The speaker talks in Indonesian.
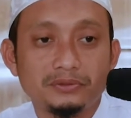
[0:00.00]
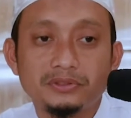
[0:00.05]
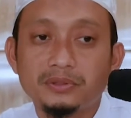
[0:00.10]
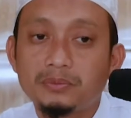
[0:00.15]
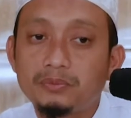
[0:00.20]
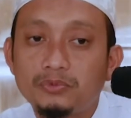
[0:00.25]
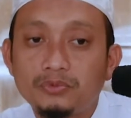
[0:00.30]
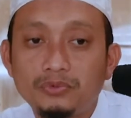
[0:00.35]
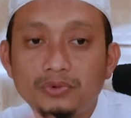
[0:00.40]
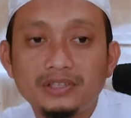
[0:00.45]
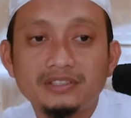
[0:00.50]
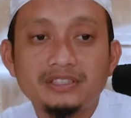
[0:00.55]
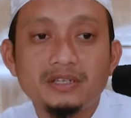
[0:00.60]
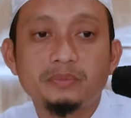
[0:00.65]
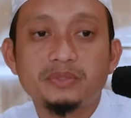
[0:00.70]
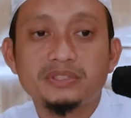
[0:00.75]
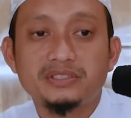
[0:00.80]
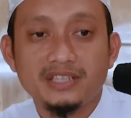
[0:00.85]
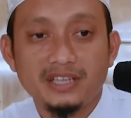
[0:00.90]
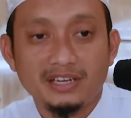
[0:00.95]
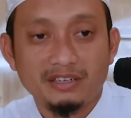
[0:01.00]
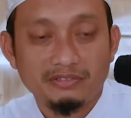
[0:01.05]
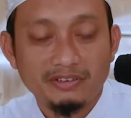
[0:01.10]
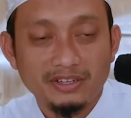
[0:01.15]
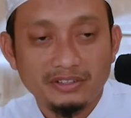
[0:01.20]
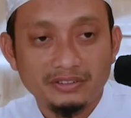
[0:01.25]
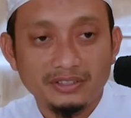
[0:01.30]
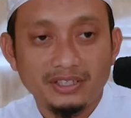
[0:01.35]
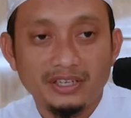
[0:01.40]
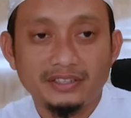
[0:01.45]
Semuanya besar
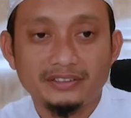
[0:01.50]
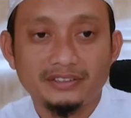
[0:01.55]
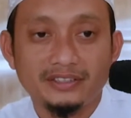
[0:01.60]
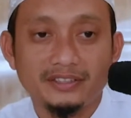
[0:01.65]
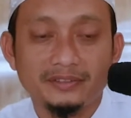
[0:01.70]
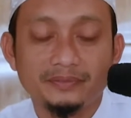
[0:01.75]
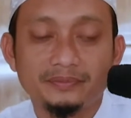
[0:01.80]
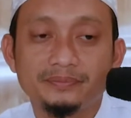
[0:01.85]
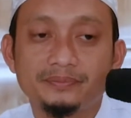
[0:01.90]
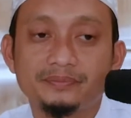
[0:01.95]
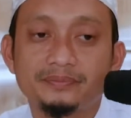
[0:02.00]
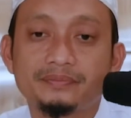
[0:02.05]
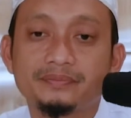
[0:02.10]
fadilahnya.